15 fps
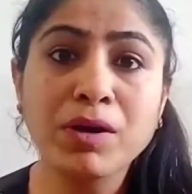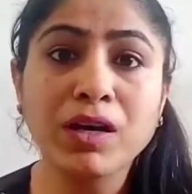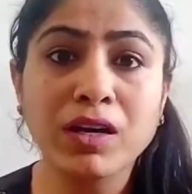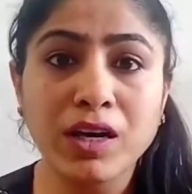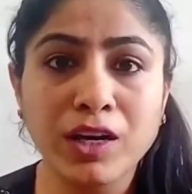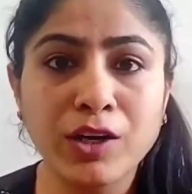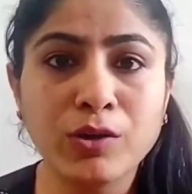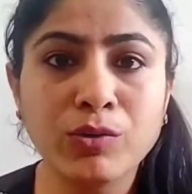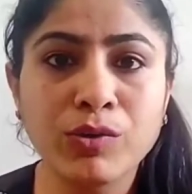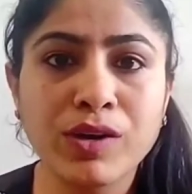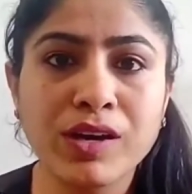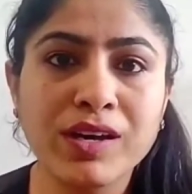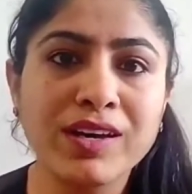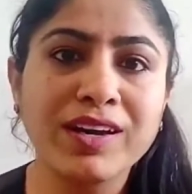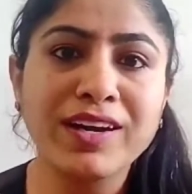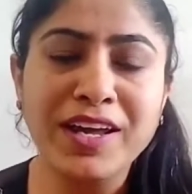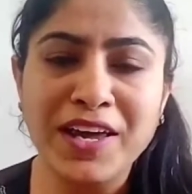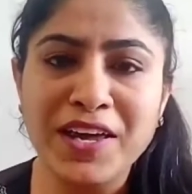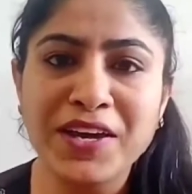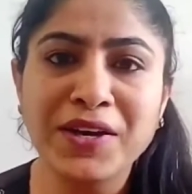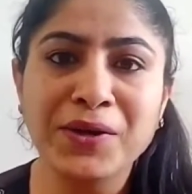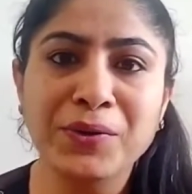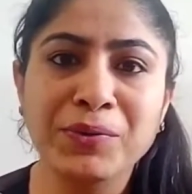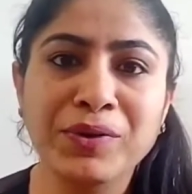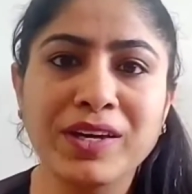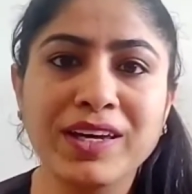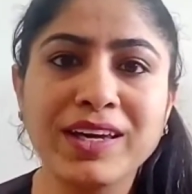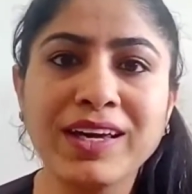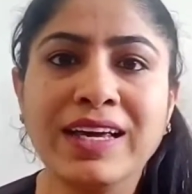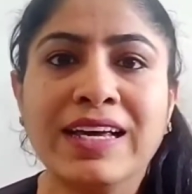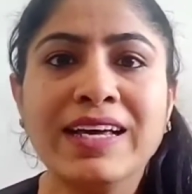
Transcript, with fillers: मैं कर लूँगी या नहीं करूँगी